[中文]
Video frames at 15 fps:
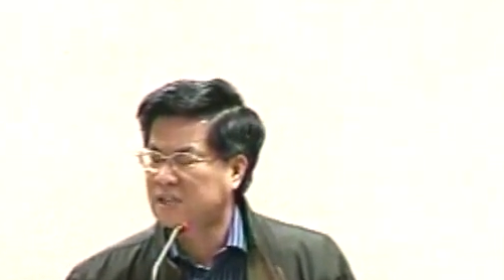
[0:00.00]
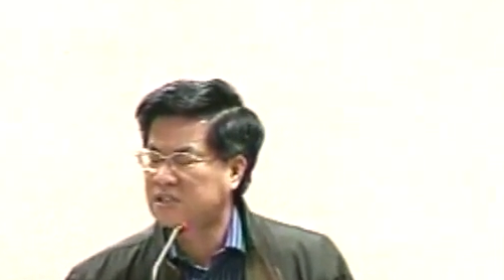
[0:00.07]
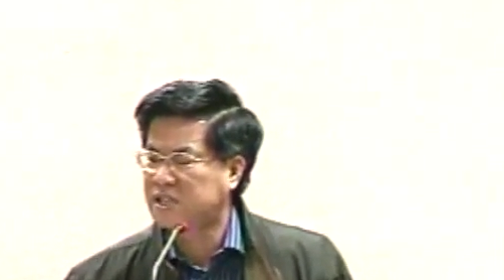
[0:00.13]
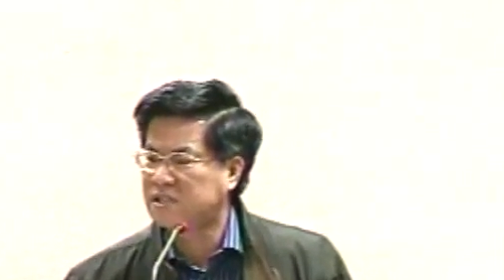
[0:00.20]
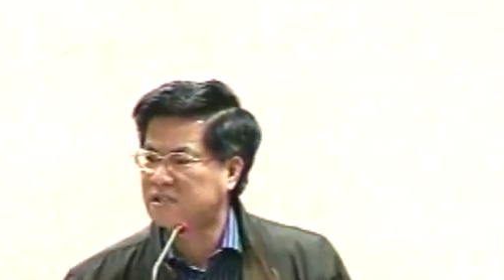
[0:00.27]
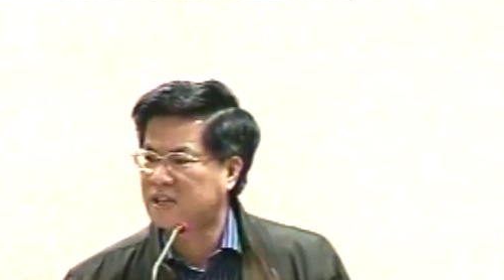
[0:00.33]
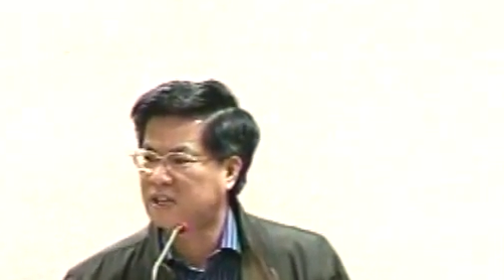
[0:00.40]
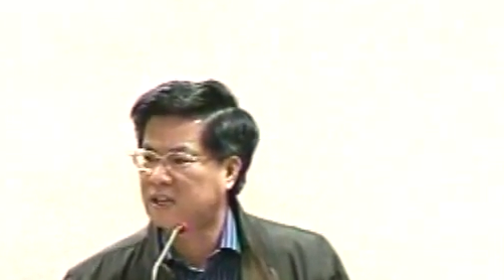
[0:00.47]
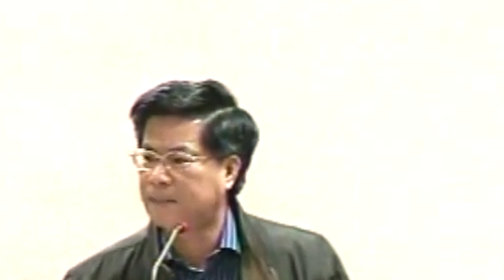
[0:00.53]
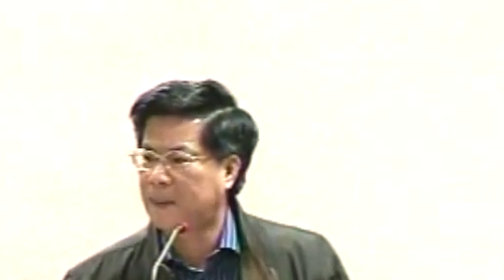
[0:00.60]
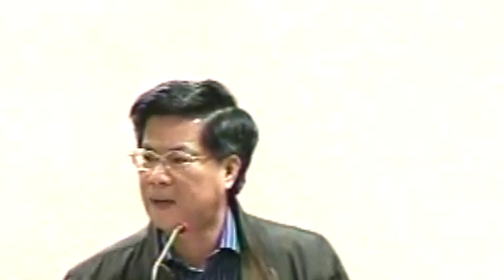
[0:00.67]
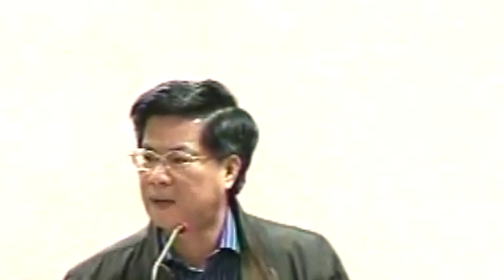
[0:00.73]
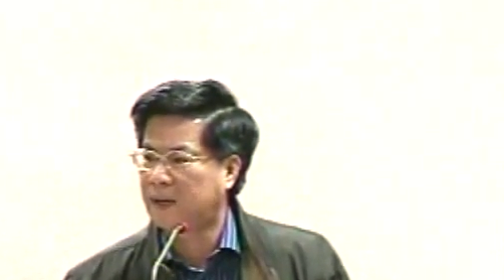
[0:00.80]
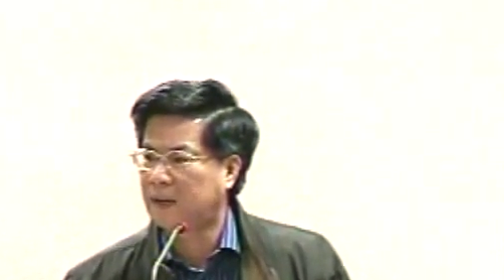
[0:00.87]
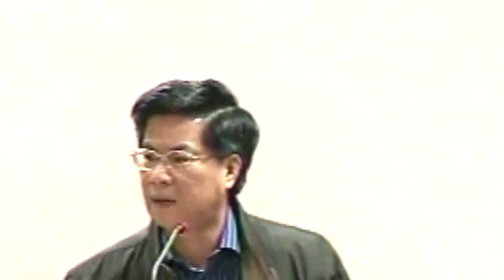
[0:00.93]
再精简一
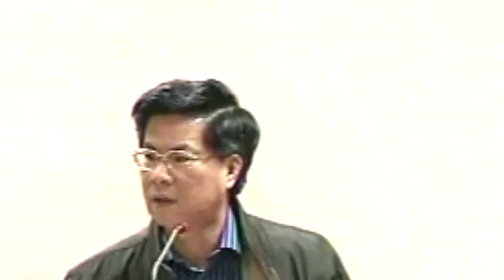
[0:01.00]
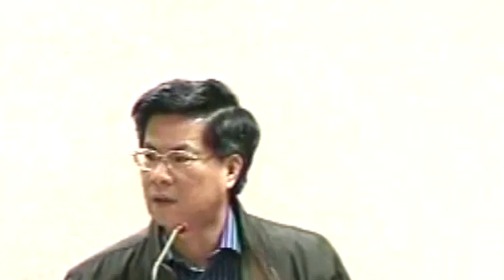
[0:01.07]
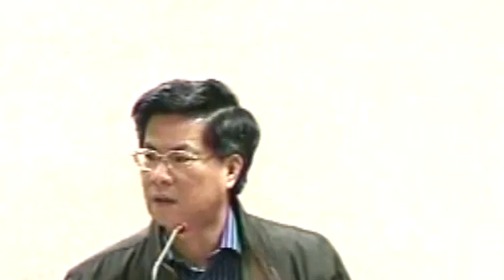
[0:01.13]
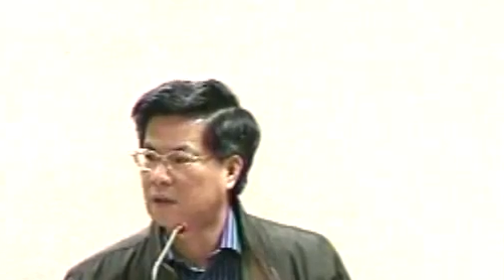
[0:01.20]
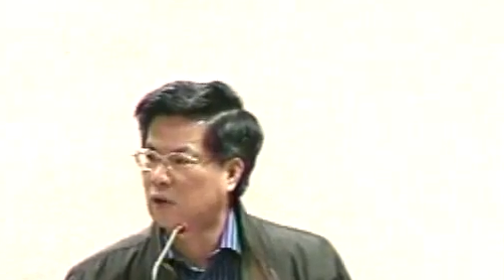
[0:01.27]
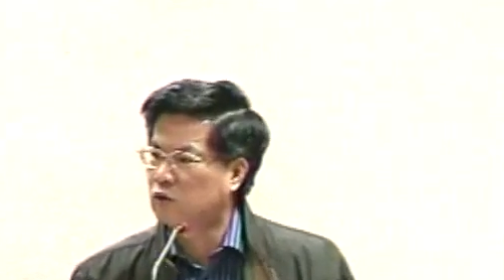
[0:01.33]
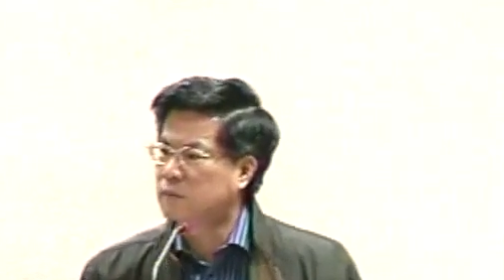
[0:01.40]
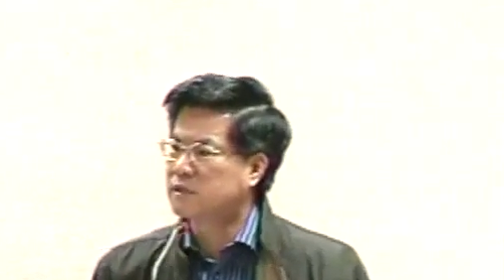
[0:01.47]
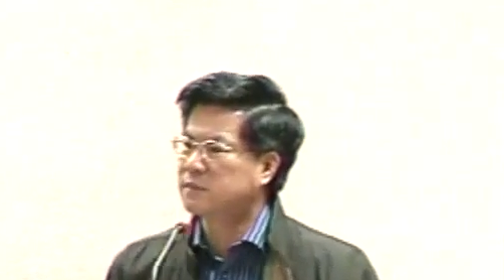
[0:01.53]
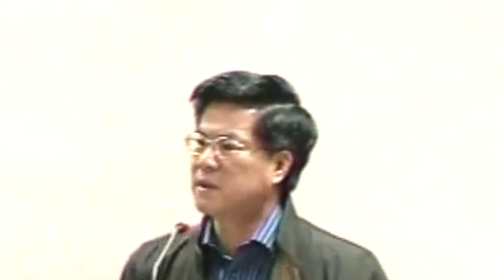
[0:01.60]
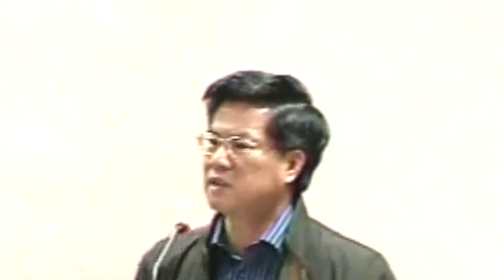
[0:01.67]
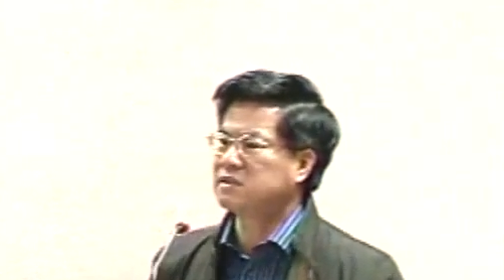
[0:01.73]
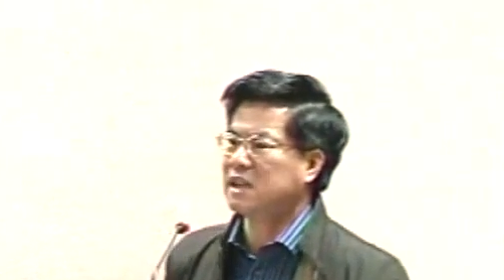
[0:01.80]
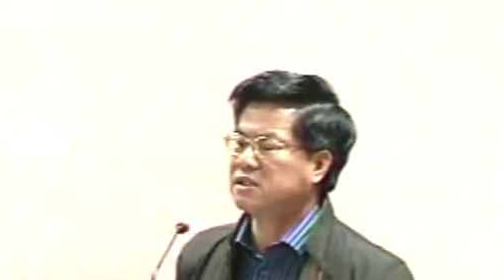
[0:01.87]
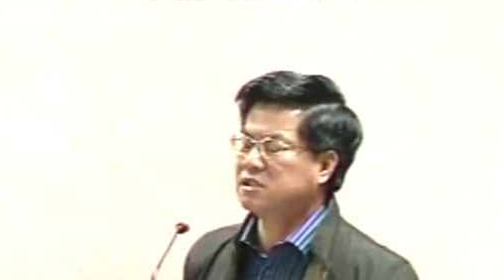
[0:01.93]
半呢？那我们
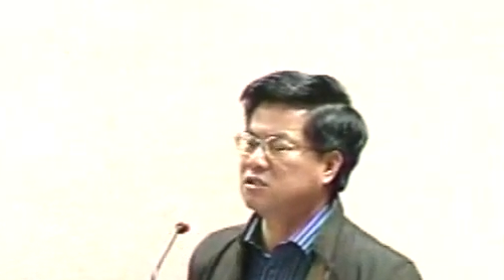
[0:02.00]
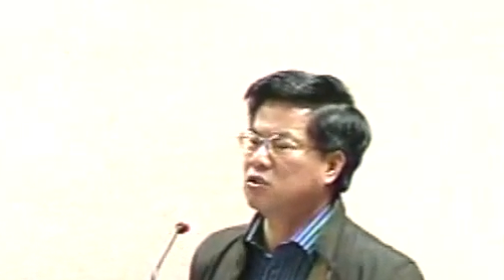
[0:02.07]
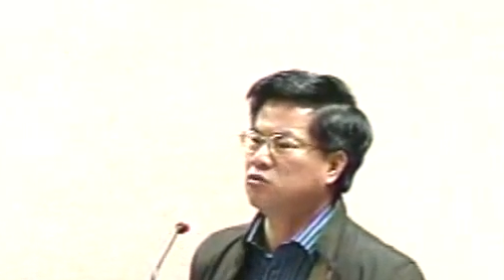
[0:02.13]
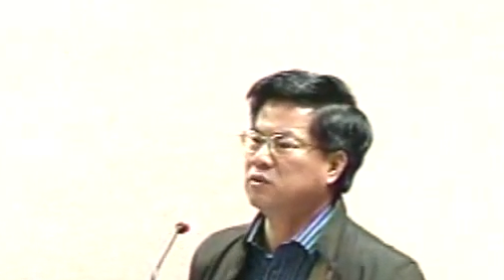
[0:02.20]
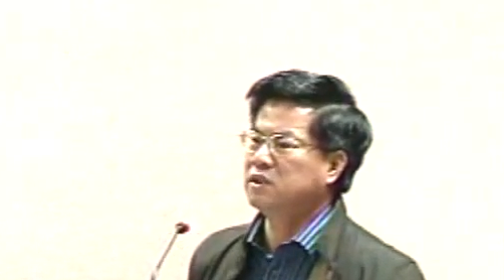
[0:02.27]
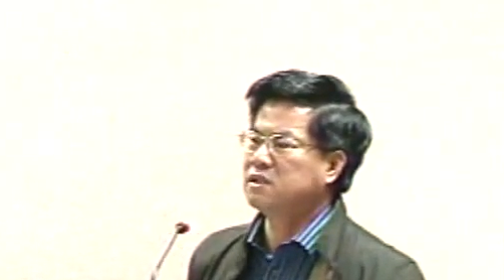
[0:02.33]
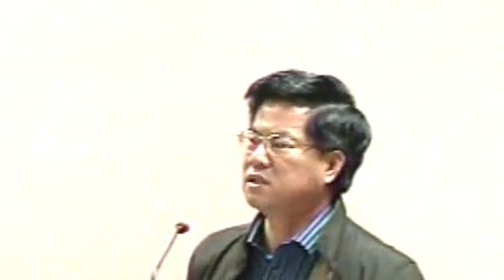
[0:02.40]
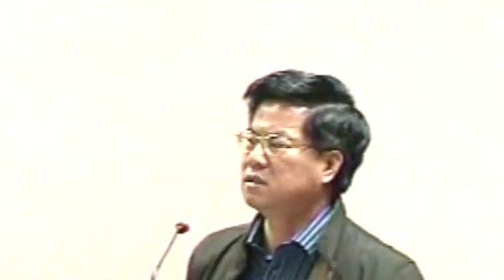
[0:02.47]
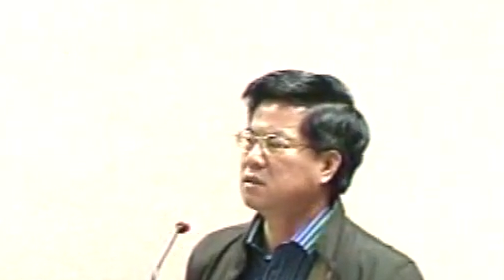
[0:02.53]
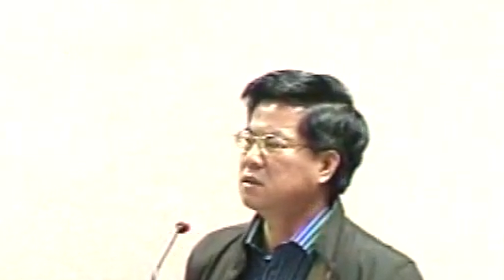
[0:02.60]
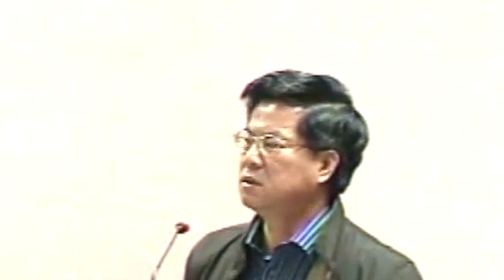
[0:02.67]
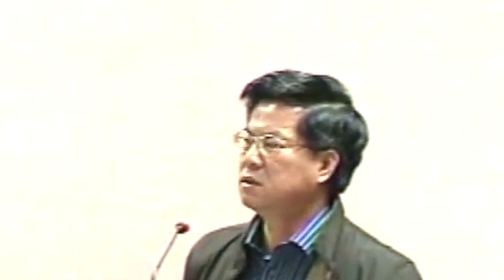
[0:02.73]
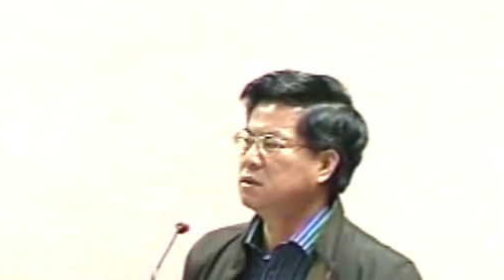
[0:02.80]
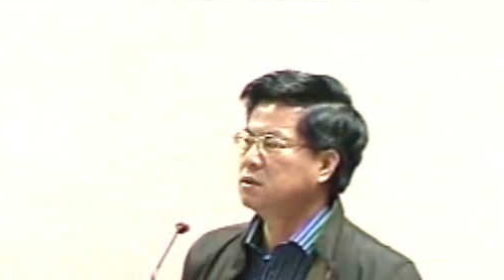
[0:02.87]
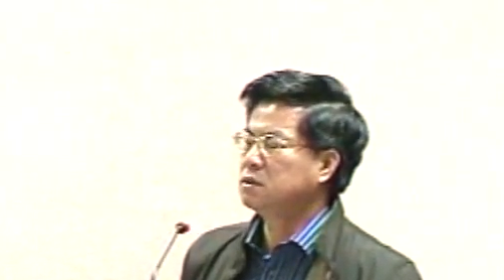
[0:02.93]
是不是要再自攻一次？
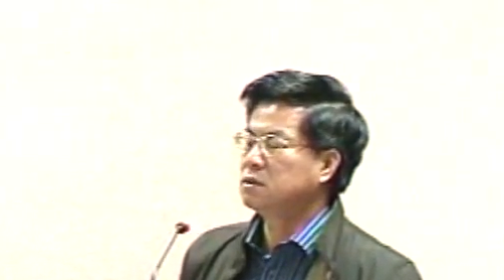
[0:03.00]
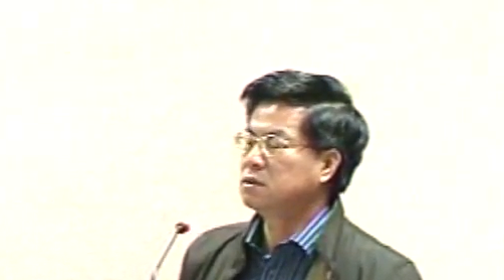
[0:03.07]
